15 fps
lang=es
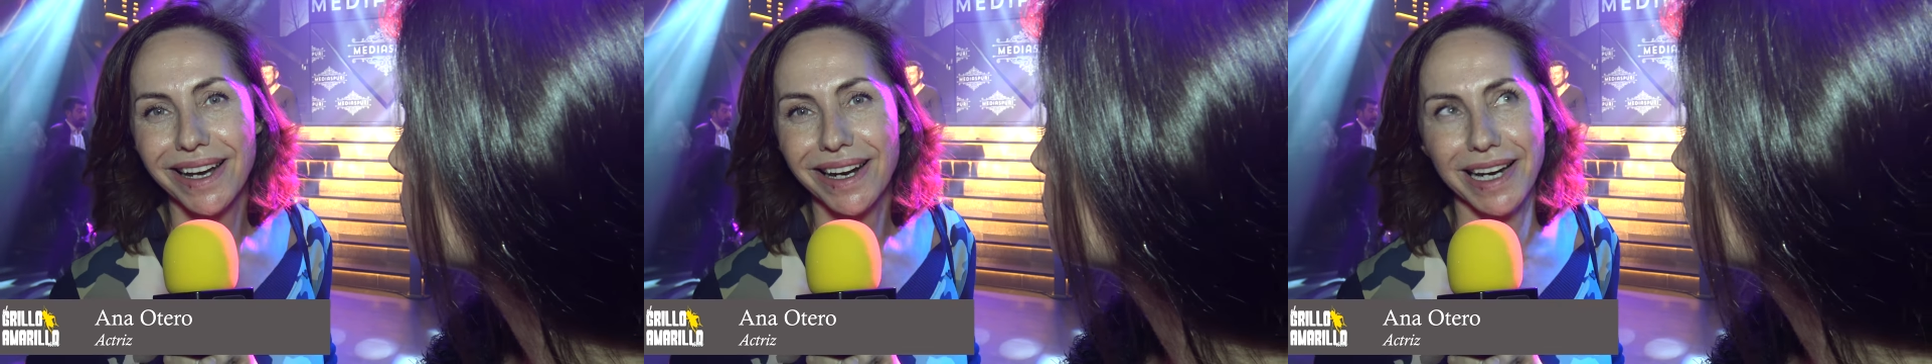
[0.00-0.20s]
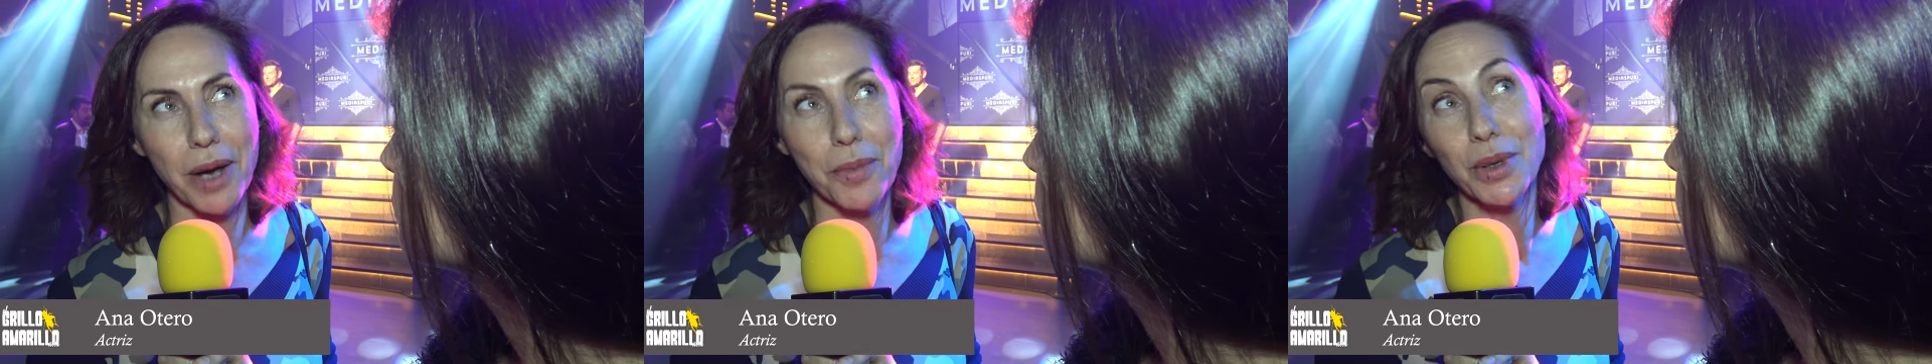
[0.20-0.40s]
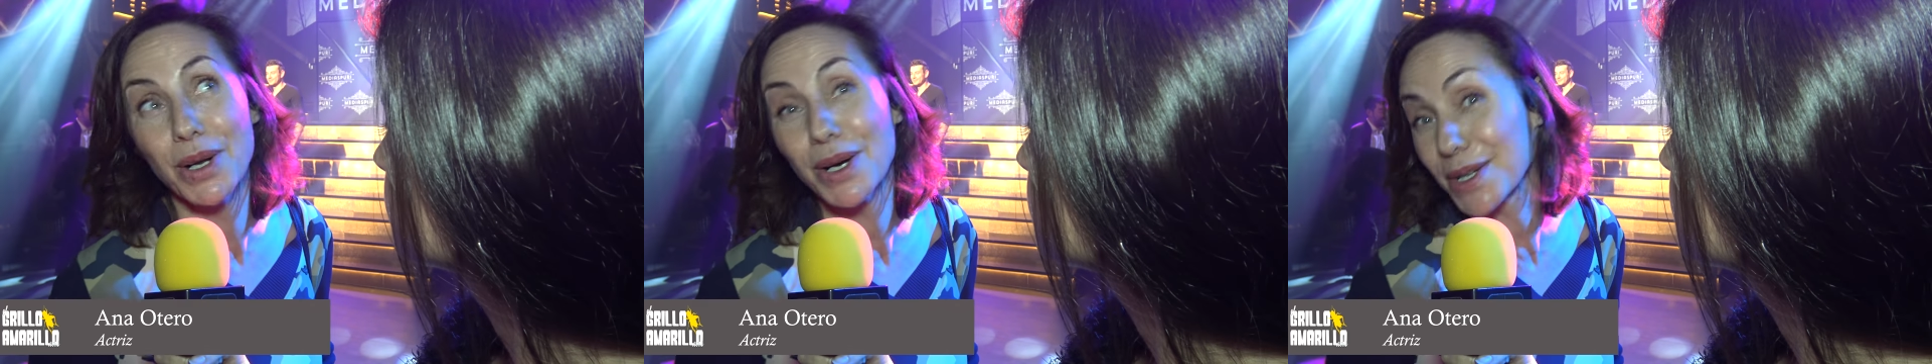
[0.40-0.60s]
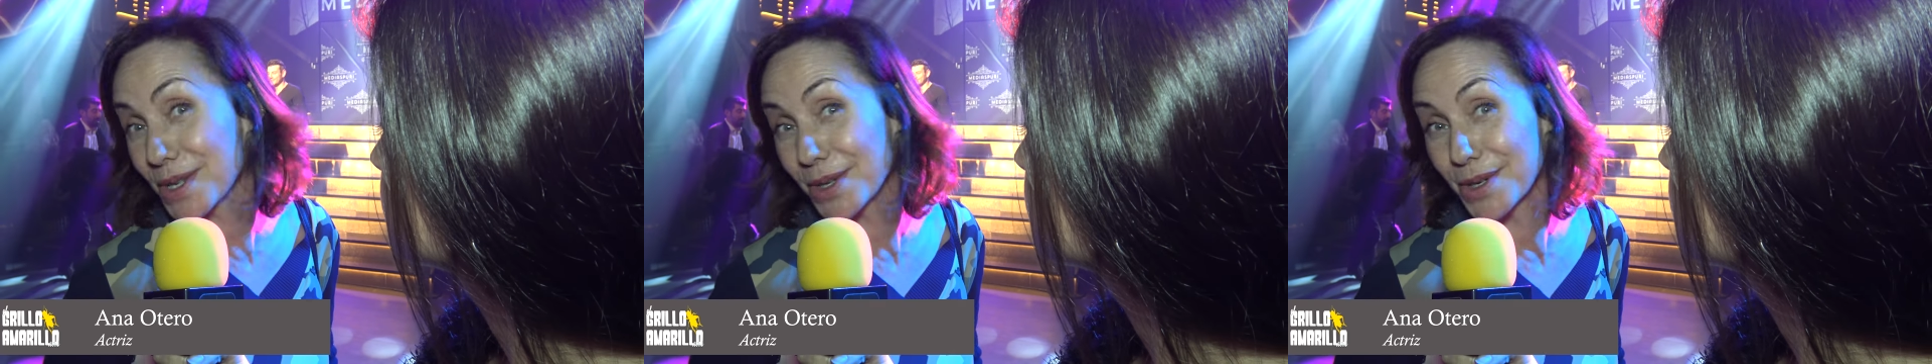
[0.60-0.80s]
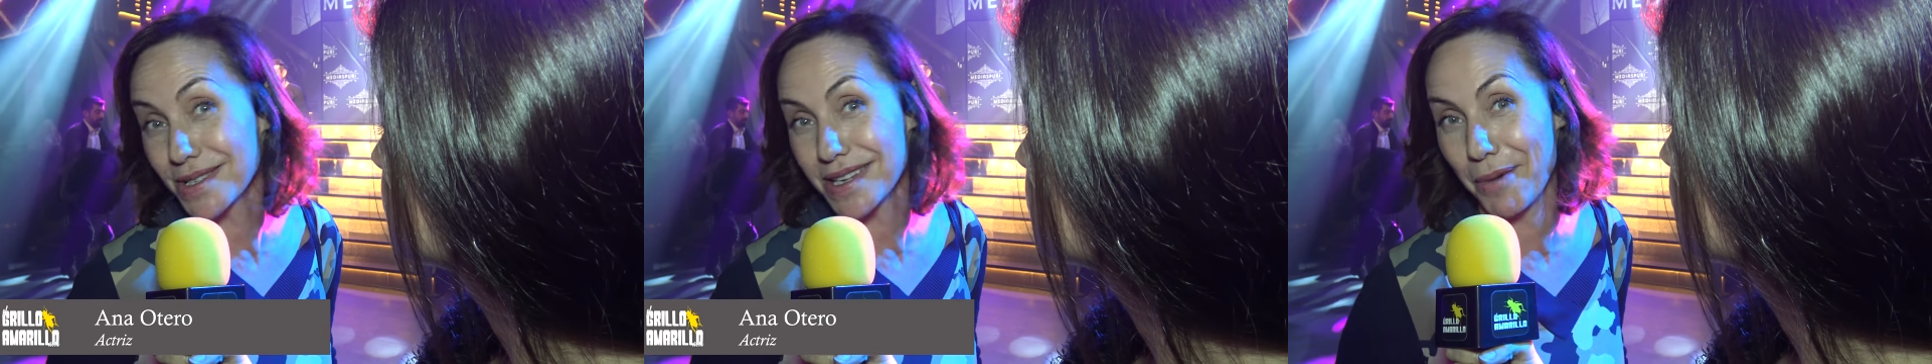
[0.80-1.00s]

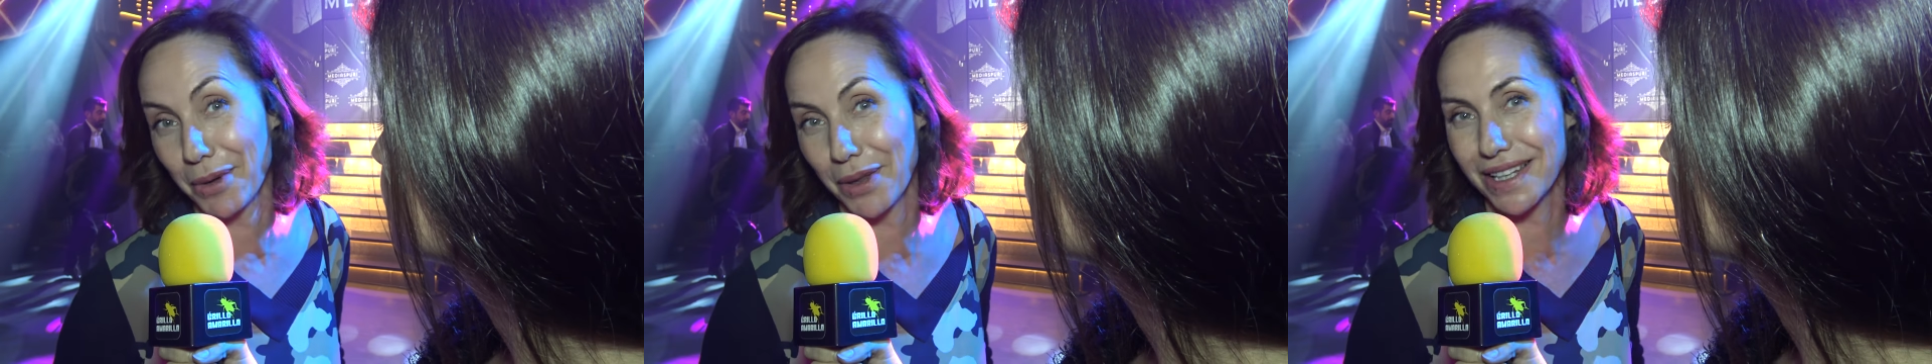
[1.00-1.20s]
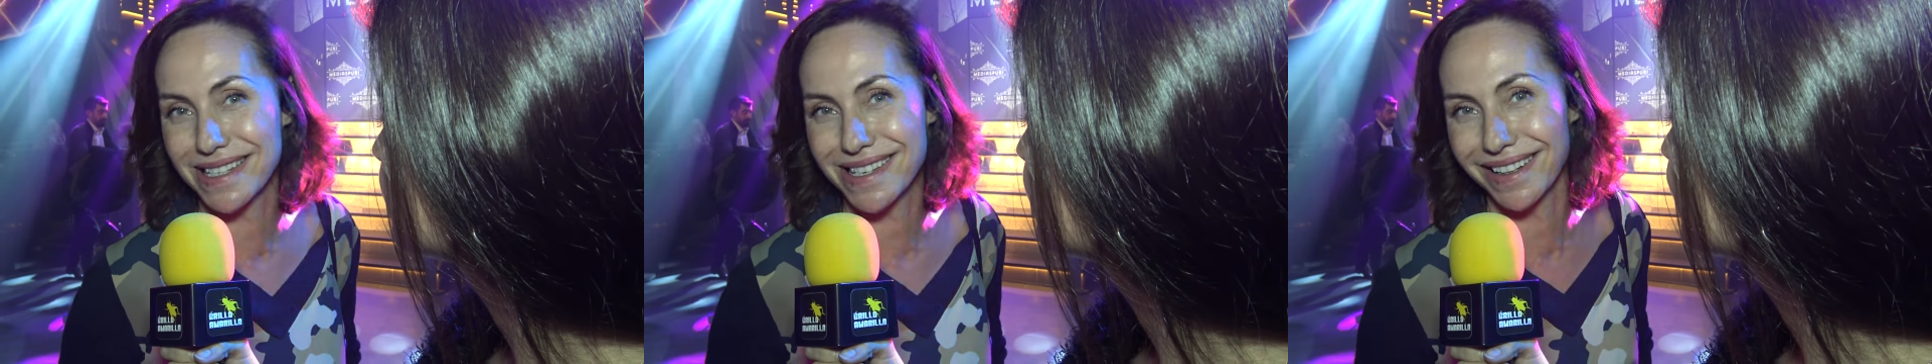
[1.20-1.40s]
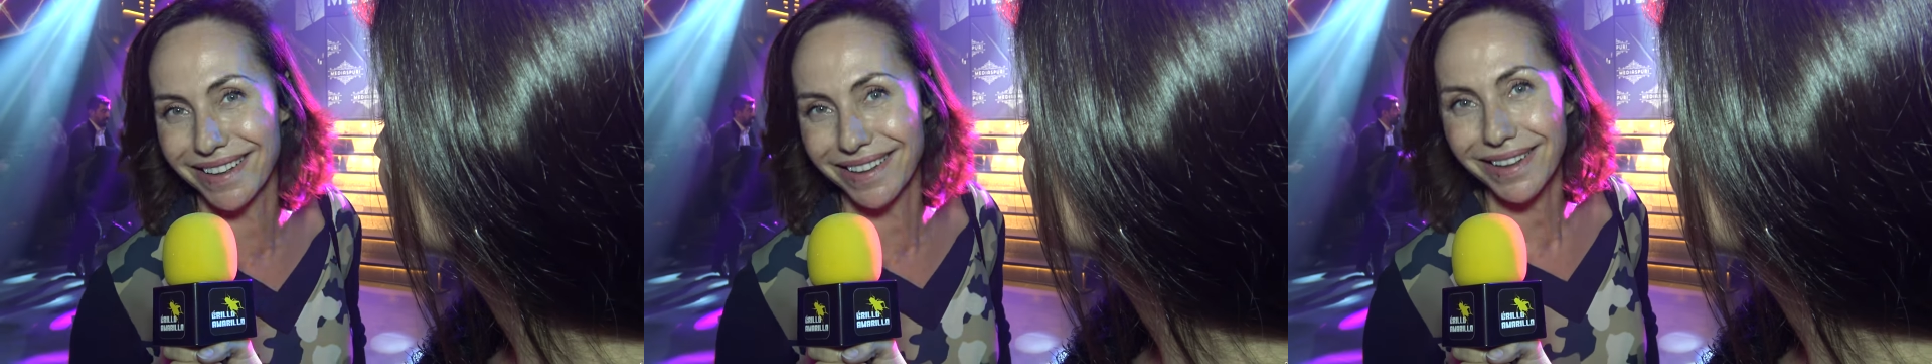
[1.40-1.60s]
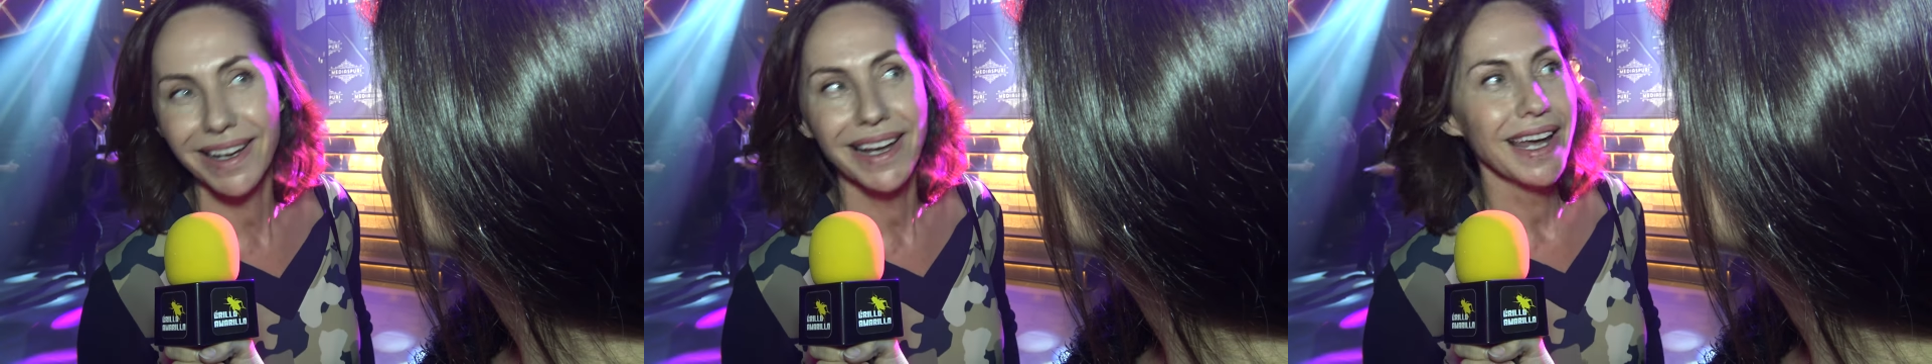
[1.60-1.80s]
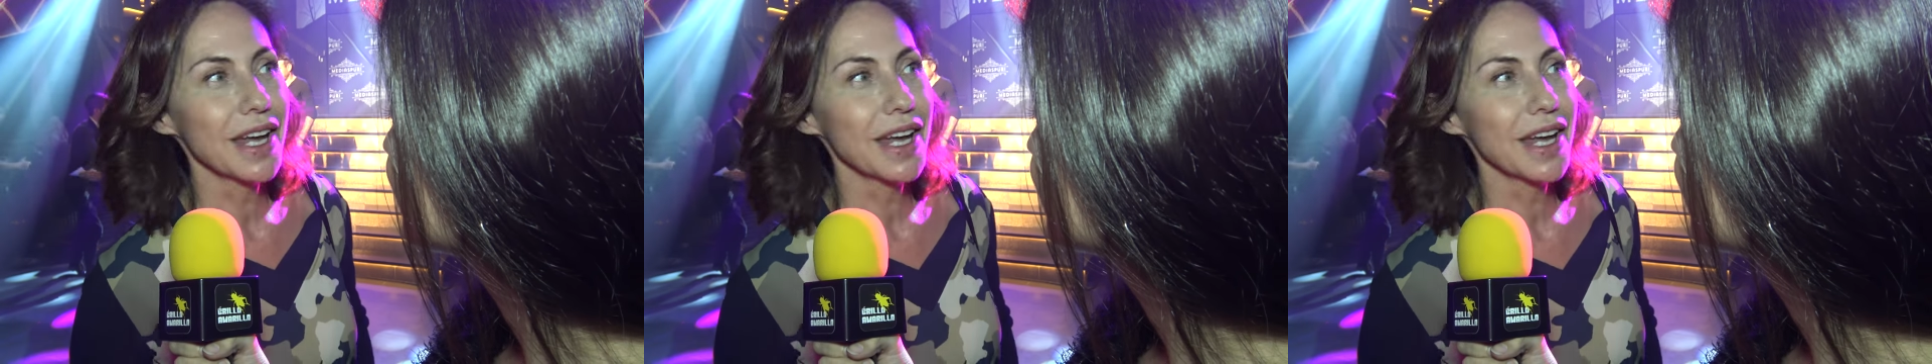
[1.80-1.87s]
glamurosos a poder ser